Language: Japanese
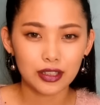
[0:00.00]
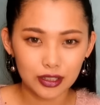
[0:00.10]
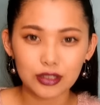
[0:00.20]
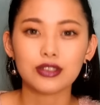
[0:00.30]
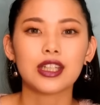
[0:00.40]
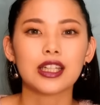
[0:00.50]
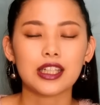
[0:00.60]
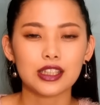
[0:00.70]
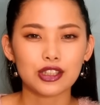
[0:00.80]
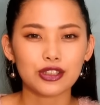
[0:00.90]
入
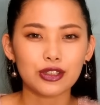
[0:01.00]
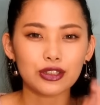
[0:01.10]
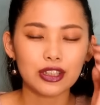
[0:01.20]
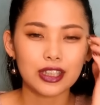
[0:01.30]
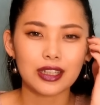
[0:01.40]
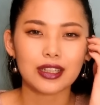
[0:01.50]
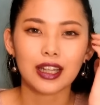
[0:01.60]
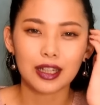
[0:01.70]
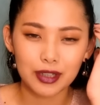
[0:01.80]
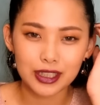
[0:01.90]
籍することにな
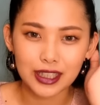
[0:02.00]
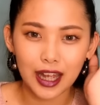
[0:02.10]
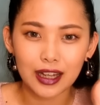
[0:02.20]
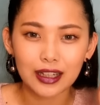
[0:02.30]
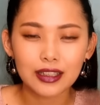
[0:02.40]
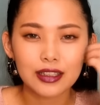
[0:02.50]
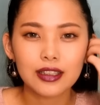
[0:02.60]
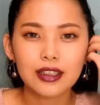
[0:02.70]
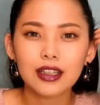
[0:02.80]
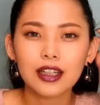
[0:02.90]
りました
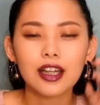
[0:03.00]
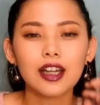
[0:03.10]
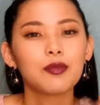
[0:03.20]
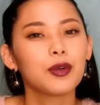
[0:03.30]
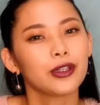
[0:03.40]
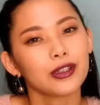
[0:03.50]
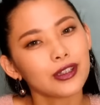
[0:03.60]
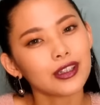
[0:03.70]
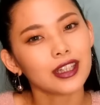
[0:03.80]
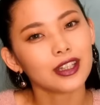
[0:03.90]
もう言っ
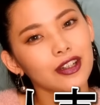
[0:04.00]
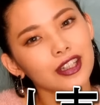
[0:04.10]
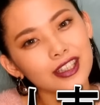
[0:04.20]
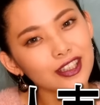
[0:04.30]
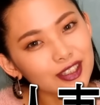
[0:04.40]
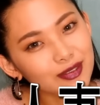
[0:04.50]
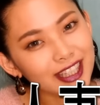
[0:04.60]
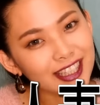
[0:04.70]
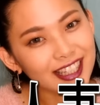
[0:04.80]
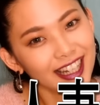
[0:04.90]
とくけど人妻
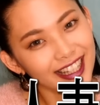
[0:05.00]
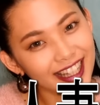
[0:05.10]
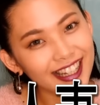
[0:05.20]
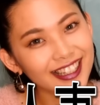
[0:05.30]
ですからね